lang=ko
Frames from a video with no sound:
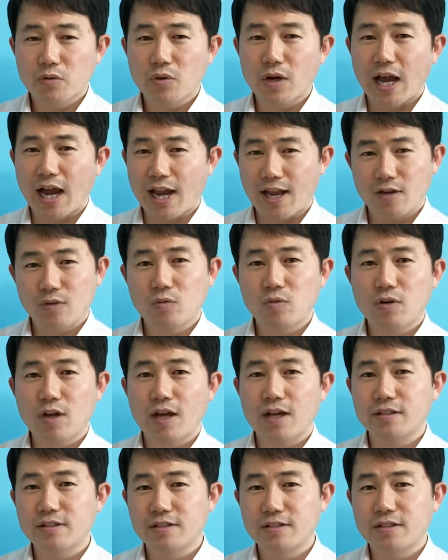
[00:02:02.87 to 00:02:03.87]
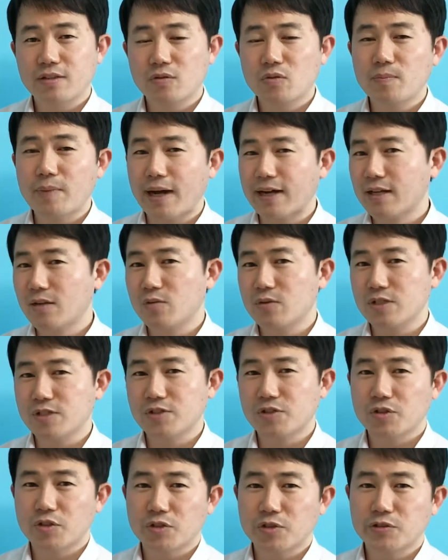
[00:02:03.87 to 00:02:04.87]
알고 가야 된다고 말하고
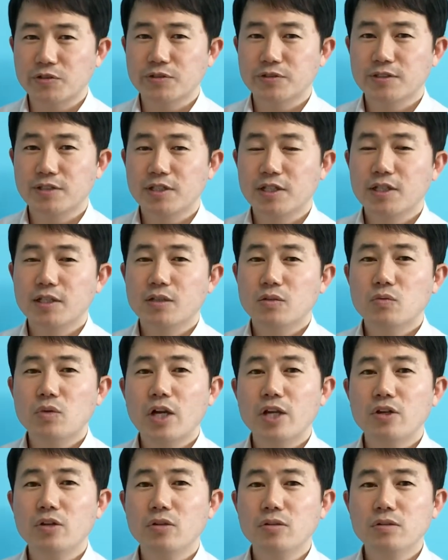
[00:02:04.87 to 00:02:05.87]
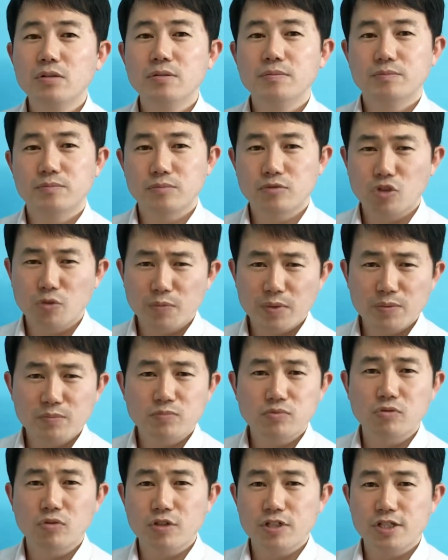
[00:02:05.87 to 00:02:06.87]
있어요. 과연 물음이
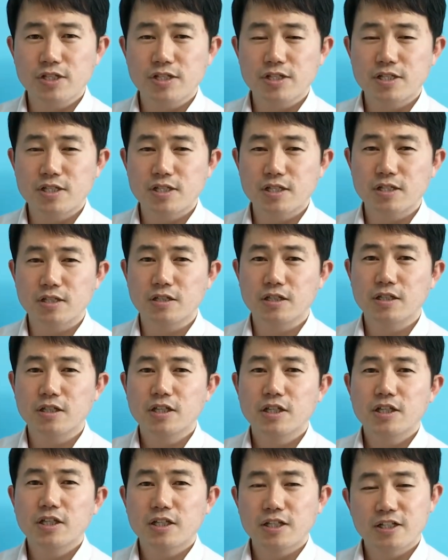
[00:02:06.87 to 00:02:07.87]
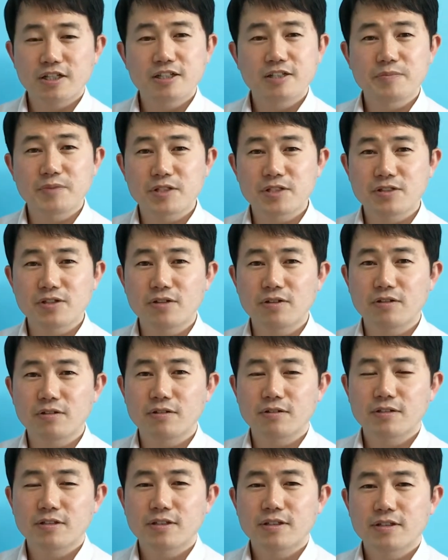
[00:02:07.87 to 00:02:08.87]
무엇인지 읽으면서
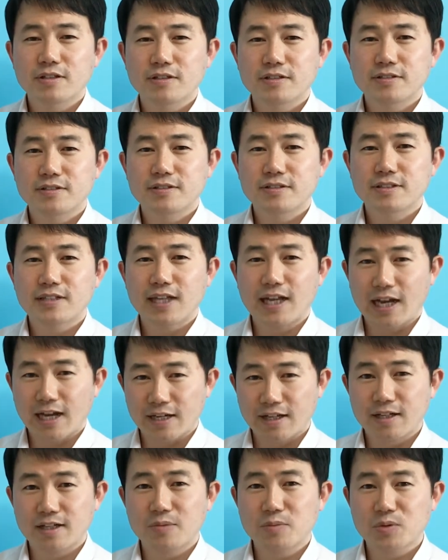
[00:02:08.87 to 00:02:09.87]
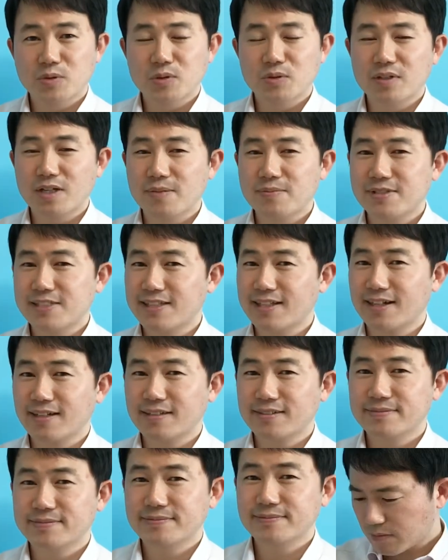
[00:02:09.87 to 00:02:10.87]
알아가 보도록 합시다.
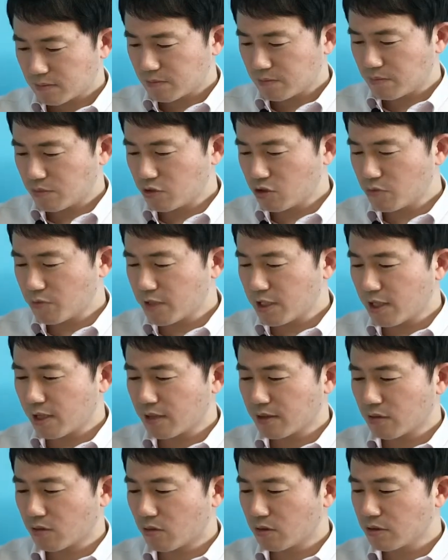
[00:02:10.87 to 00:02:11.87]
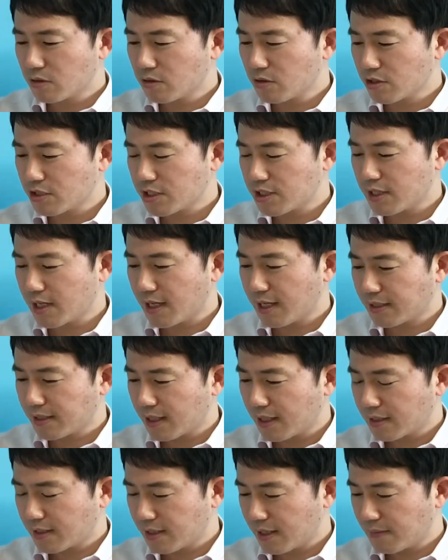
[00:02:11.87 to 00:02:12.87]
물음이란 어느 것이나
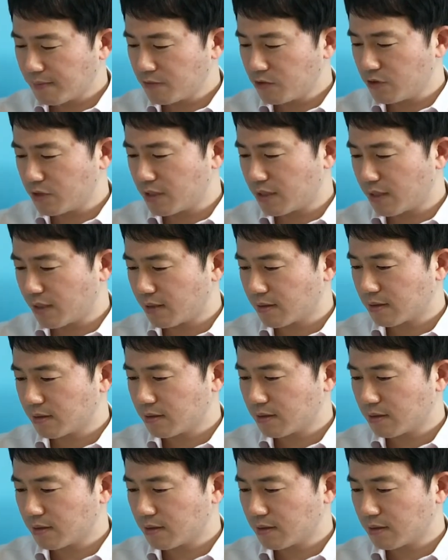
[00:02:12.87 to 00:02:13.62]
하나의 탐구이다.